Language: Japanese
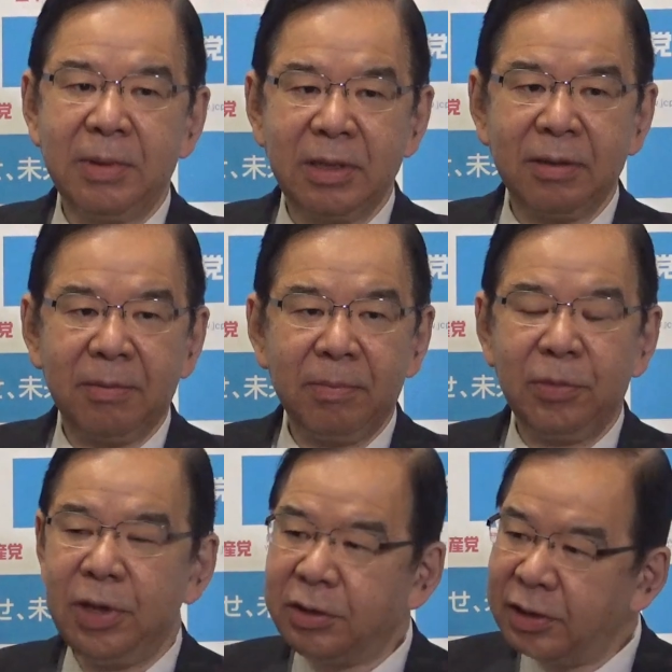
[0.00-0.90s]
ます。
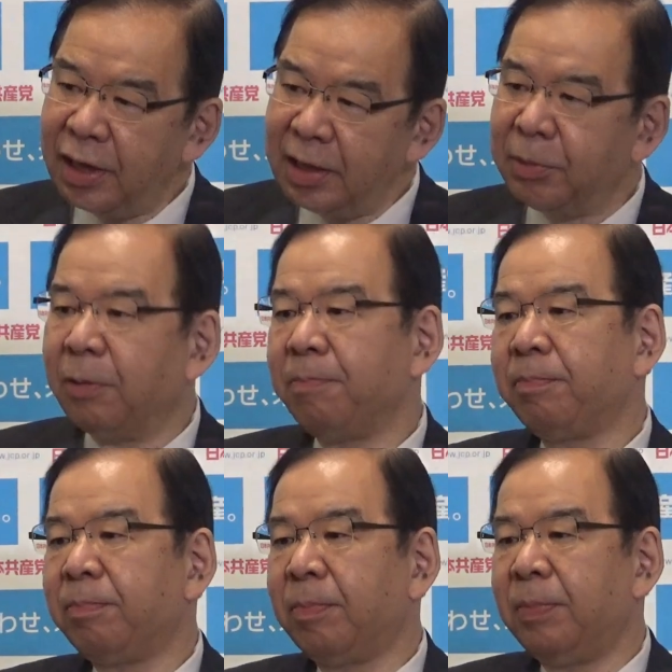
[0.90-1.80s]
もう幾重にも
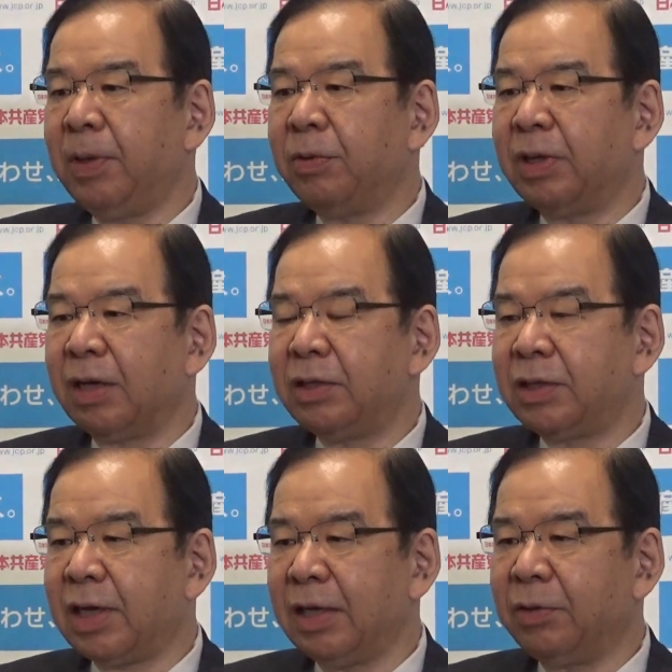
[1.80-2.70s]
日本学
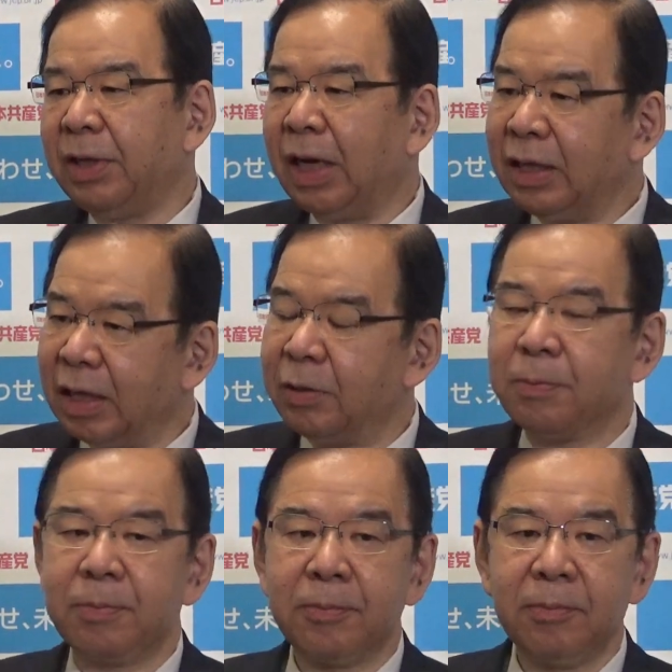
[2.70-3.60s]
術会議法違反だと
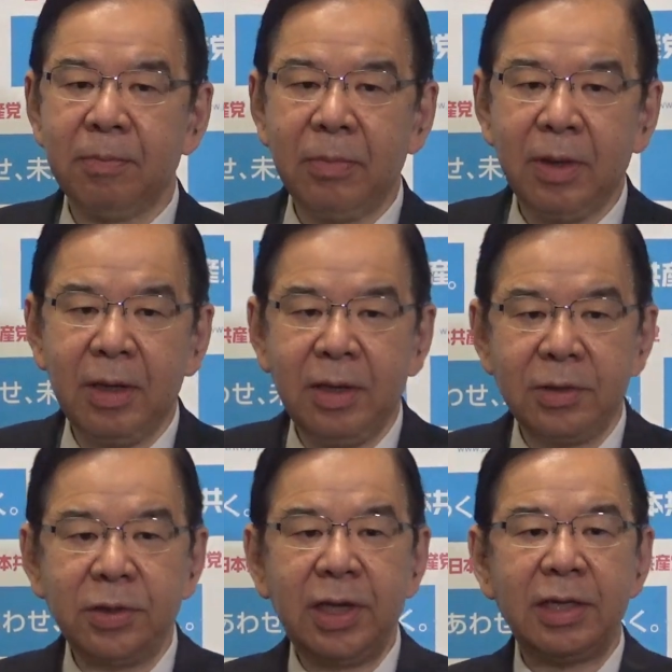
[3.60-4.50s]

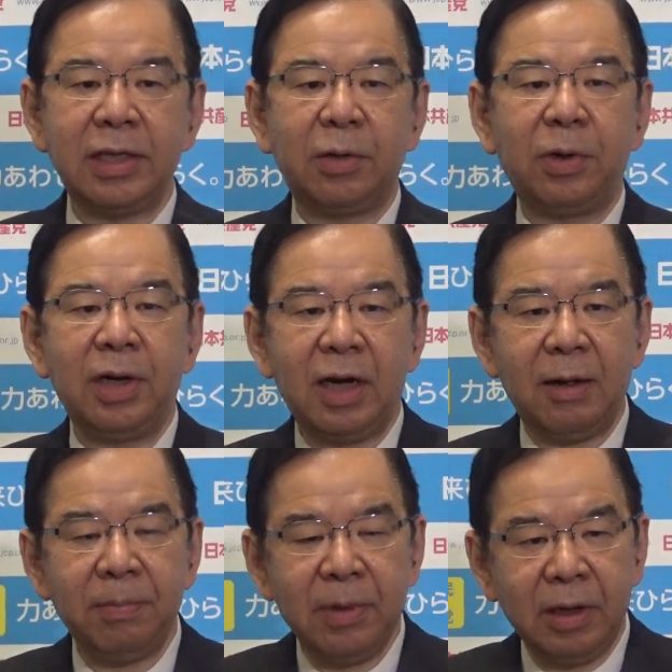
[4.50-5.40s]
そしてですねこれ
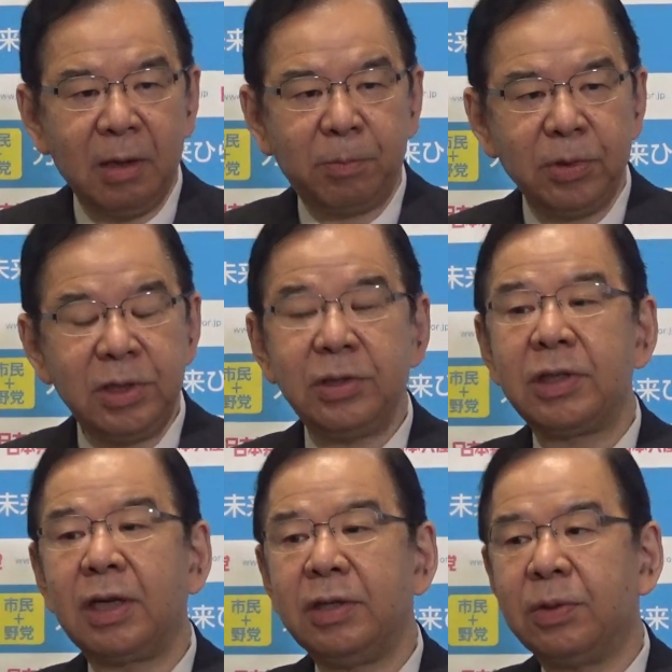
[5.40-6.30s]
が憲法
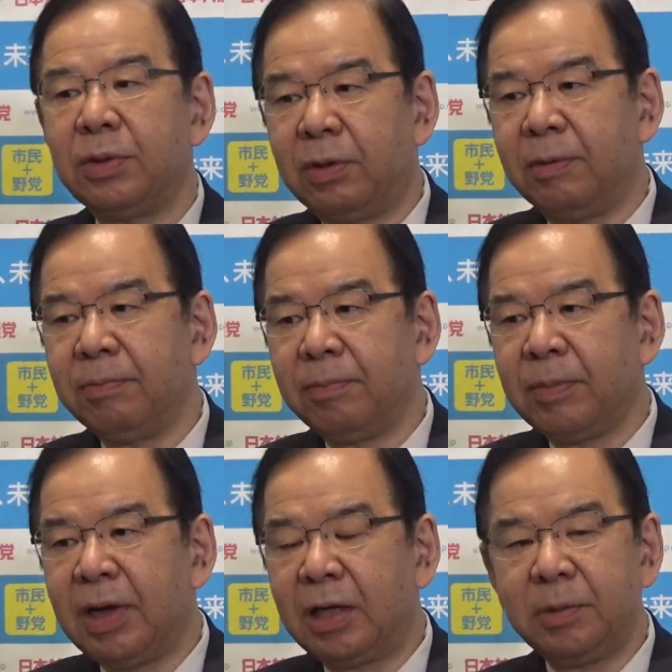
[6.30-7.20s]
23条の
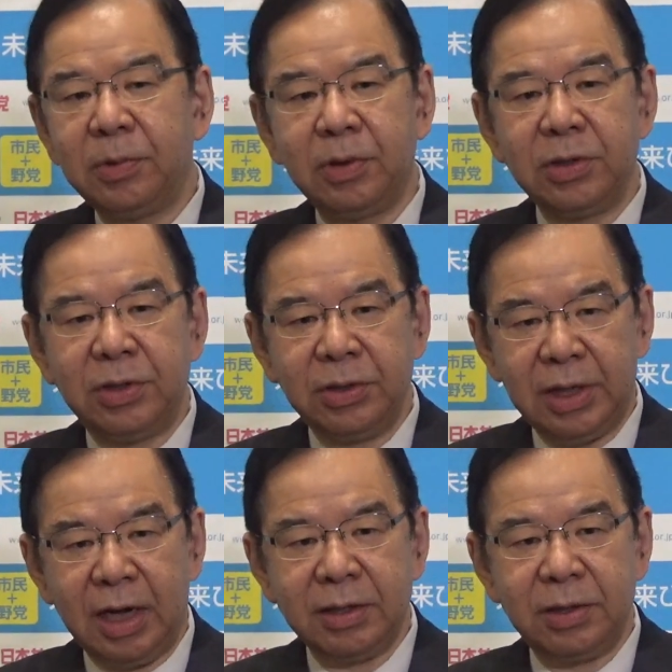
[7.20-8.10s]
学問の自由
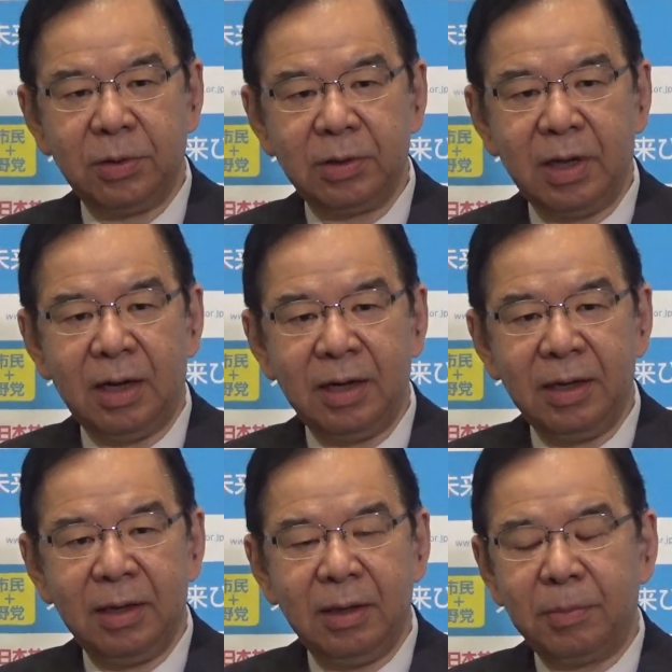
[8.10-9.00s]
に反することは
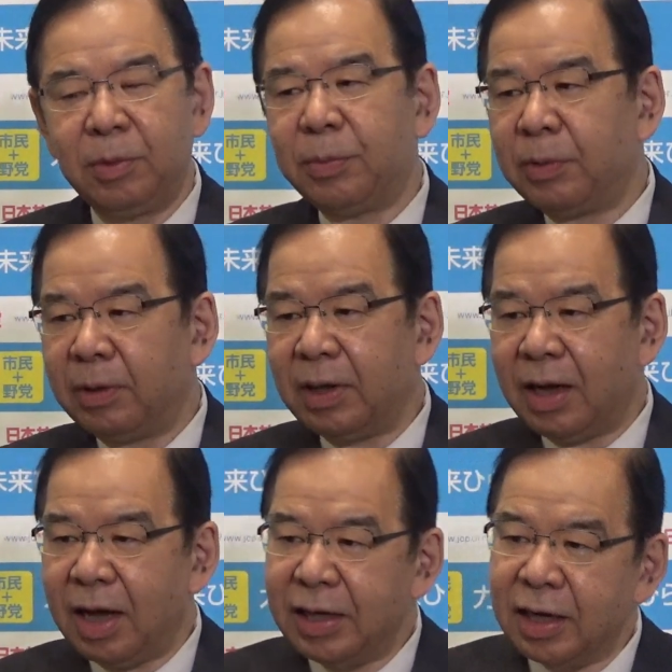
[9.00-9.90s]
もう明
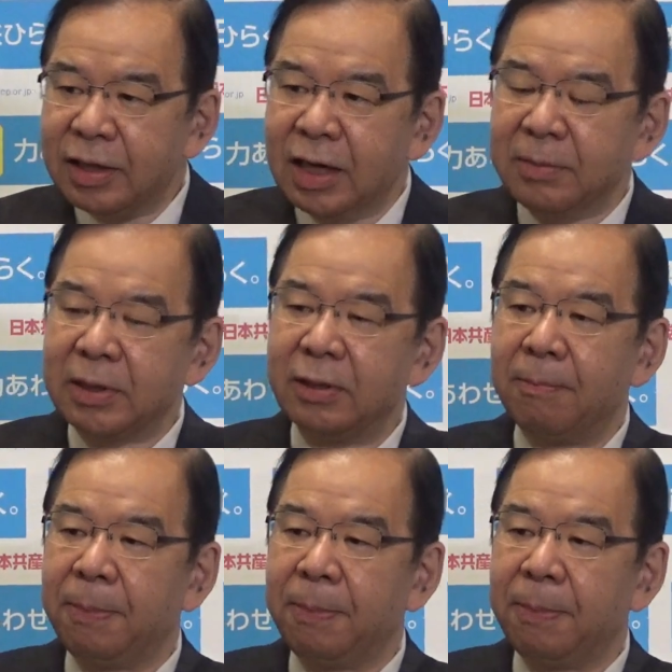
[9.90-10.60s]
らかであります